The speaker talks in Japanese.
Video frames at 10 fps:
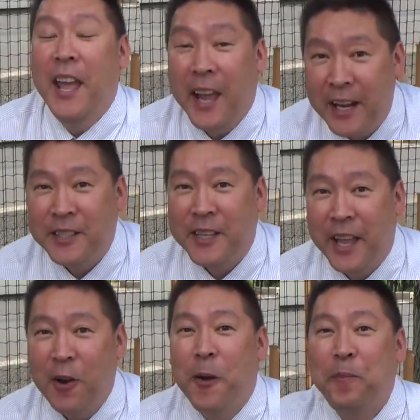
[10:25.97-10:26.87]

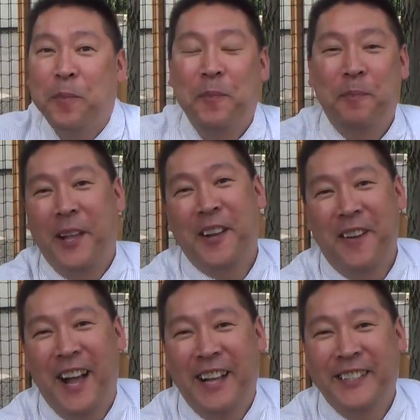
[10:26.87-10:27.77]
NHK を
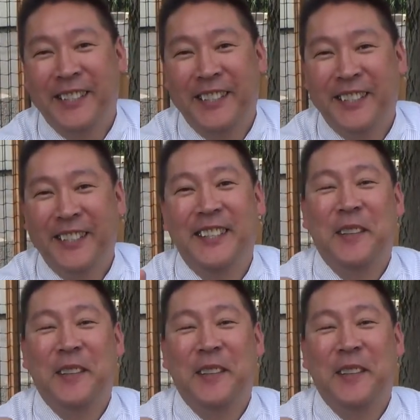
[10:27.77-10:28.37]
ベッカワース